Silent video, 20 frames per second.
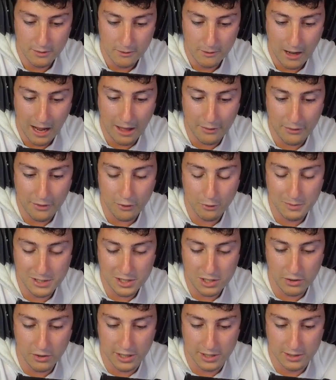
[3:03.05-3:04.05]
haciendo
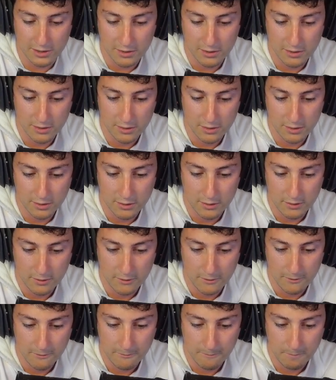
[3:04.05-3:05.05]
misiones.
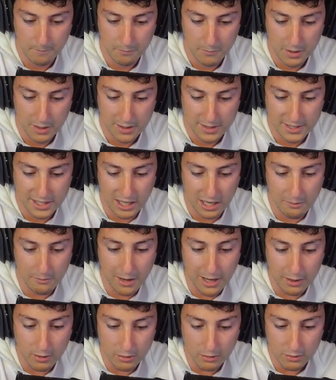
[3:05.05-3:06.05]
Sin
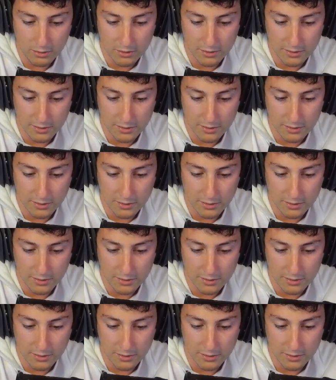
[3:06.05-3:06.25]
embargo,